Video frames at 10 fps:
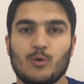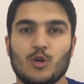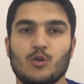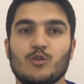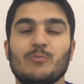
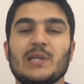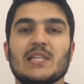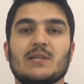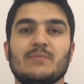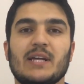abone olup
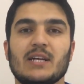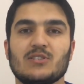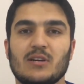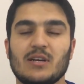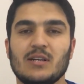bildirimleri
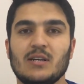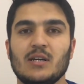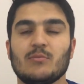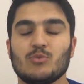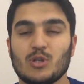açarak
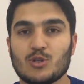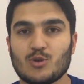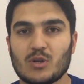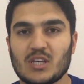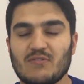bundan
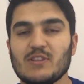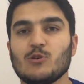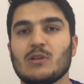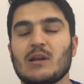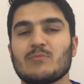sonraki
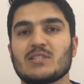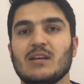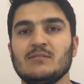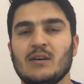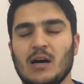
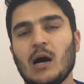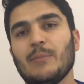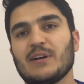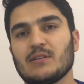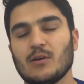videolarımızdan
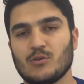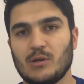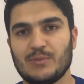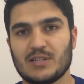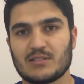haberdar
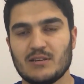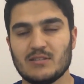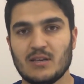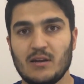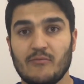
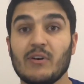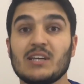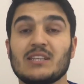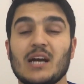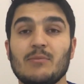olabilirsiniz.
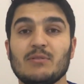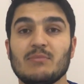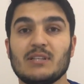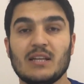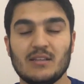Vakit
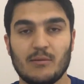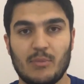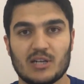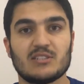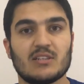kaybetmeden
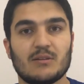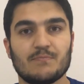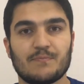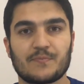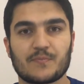başlayalım.